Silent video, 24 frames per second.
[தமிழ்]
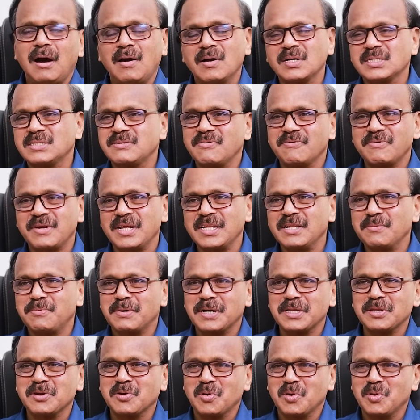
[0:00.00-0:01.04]
ஆகஸ்ட் ஃபிஃப்டீன்த்
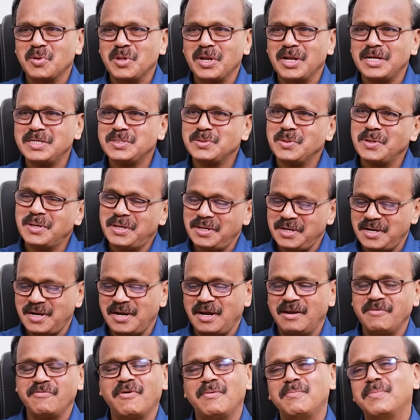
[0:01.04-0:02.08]
படத்தை கொண்டு வந்துடலாம் சொல்லிட்டு
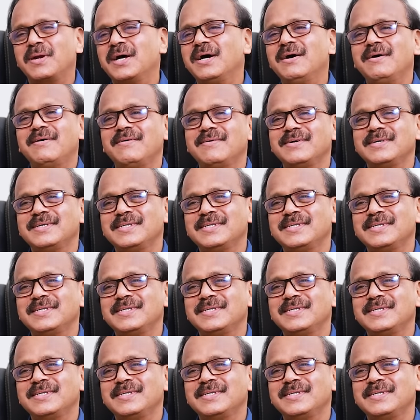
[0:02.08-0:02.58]
கன்ஃபார்ம்டாக